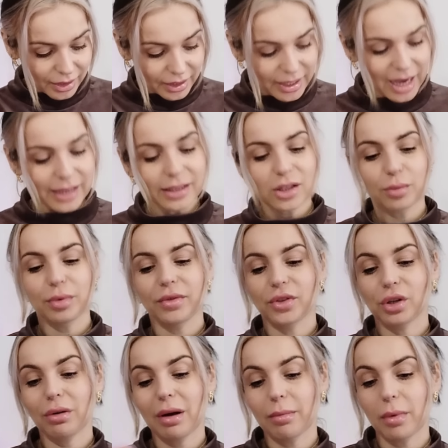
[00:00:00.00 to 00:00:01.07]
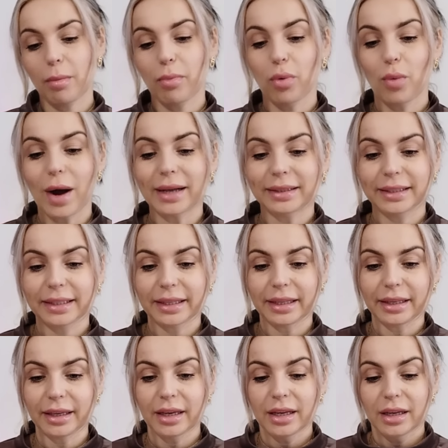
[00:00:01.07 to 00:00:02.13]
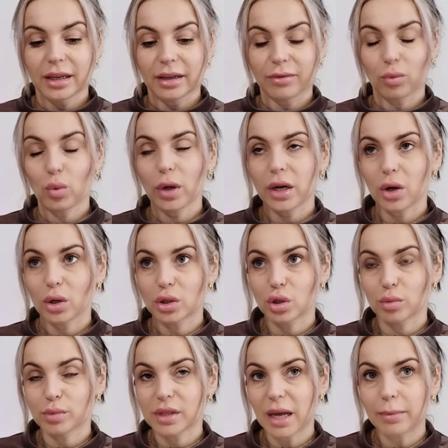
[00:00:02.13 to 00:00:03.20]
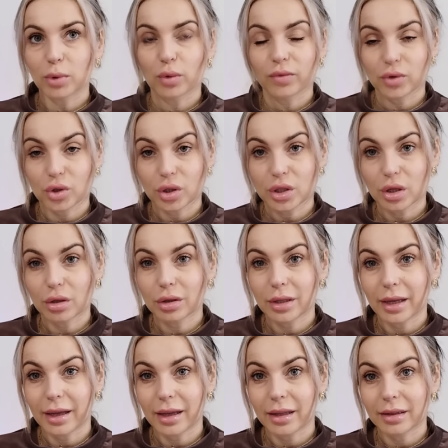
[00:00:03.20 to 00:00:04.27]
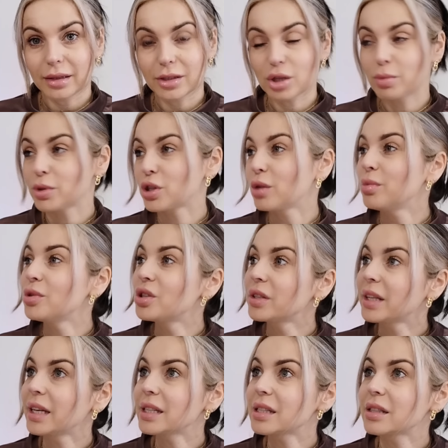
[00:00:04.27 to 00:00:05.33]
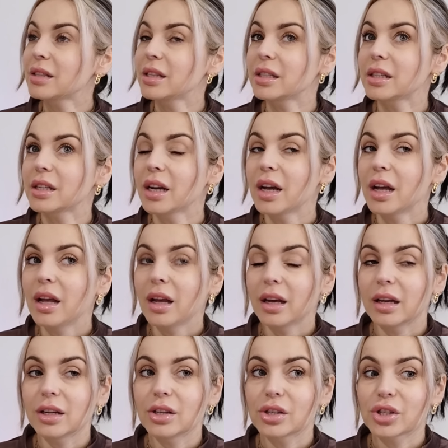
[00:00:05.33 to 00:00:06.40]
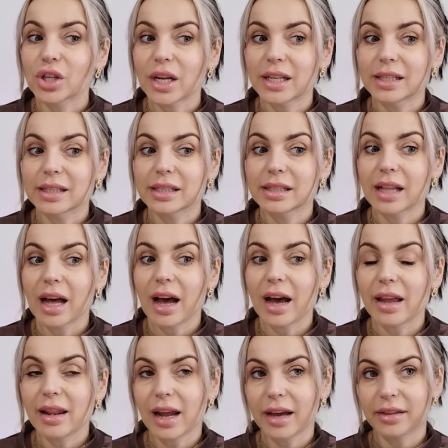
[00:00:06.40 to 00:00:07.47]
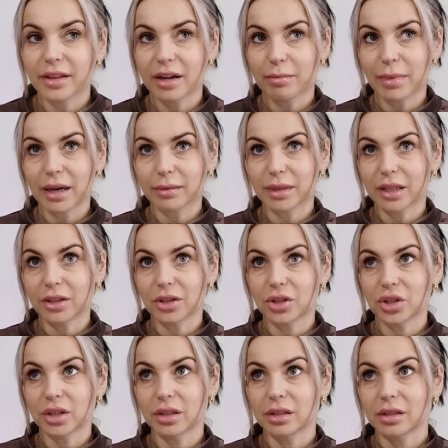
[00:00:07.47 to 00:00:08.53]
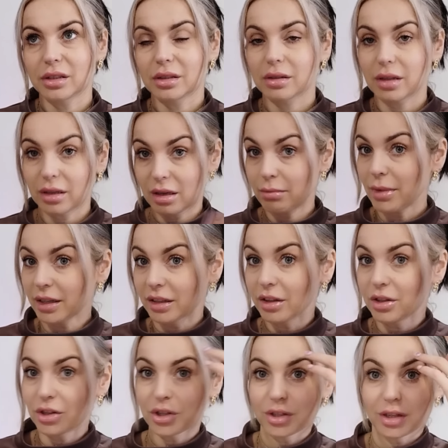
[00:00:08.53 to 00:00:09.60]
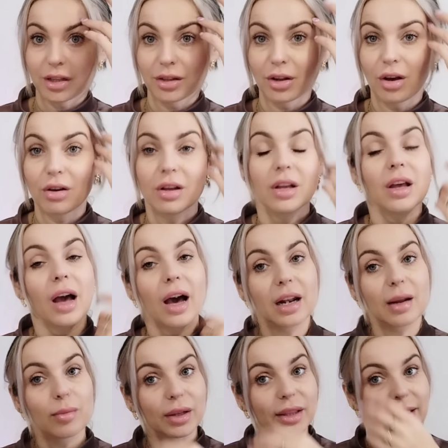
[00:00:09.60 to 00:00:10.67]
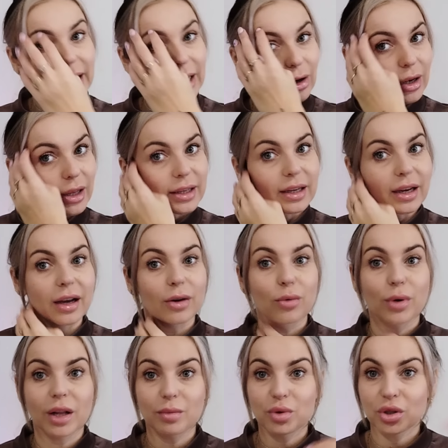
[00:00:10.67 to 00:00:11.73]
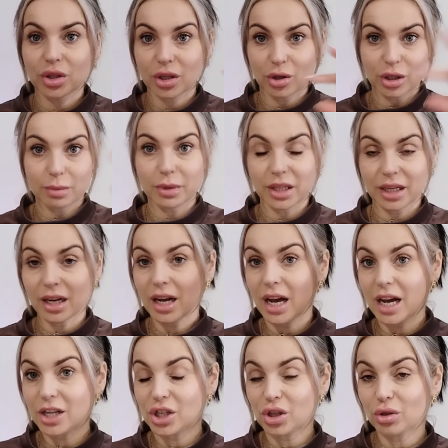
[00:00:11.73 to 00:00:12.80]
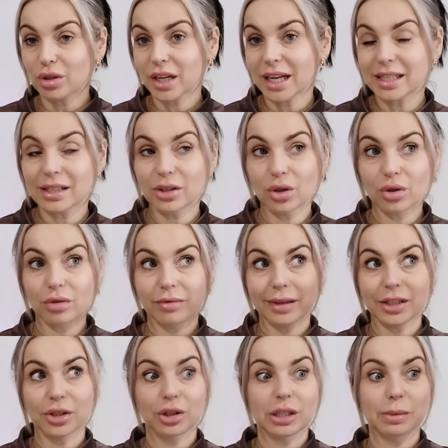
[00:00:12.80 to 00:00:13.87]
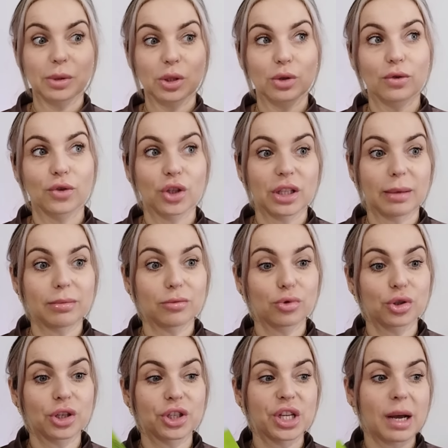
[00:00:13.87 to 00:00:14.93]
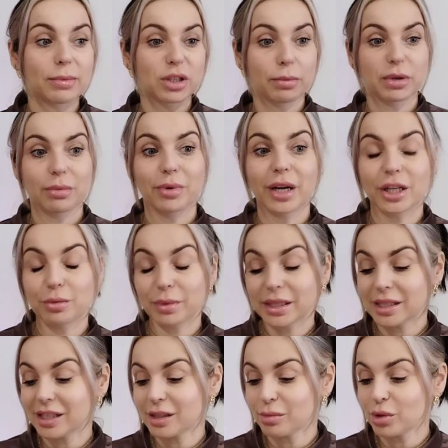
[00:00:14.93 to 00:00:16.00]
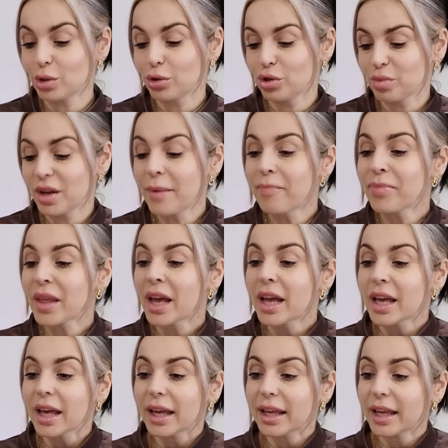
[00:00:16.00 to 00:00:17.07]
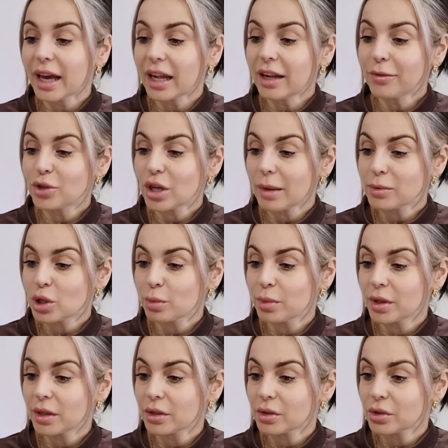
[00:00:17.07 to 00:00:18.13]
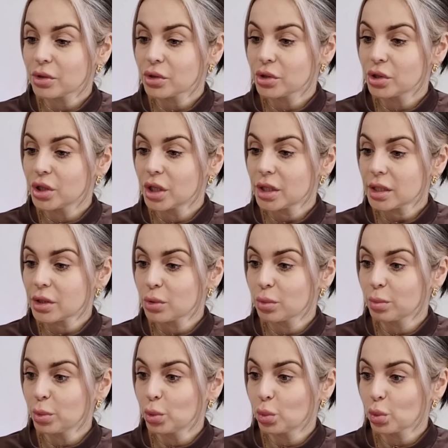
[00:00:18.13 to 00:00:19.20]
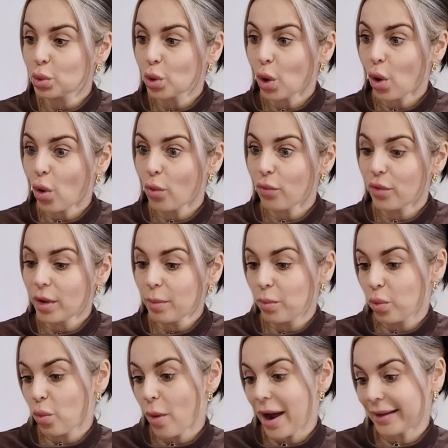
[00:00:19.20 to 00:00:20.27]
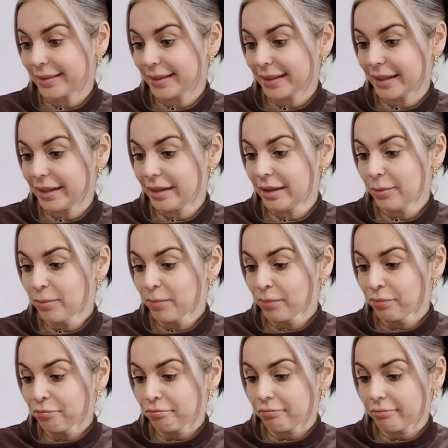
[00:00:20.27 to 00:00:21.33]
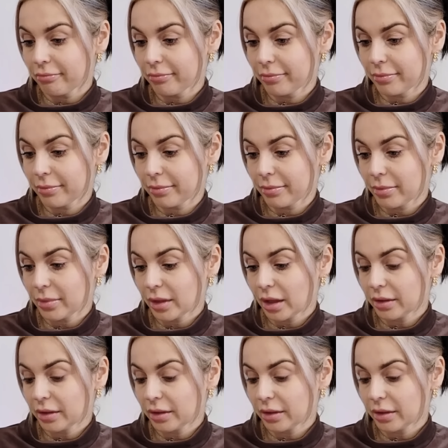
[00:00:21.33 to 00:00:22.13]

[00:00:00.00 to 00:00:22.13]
ja sobie wzięłam opłatki, w ogóle chodzą za mną, wiecie co, ten, żeby zrobić test tych rzęs na eyeliner magnetyczny, taki magnetyczny, no, ale była taka kolejka akurat przy tych kosmetykach, aż od kasy do właśnie kosmetyków, że tam już nie chciałam się przepychać między tymi ludźmi, y, ale wzięłam sobie 30-minutowe płatki, mm,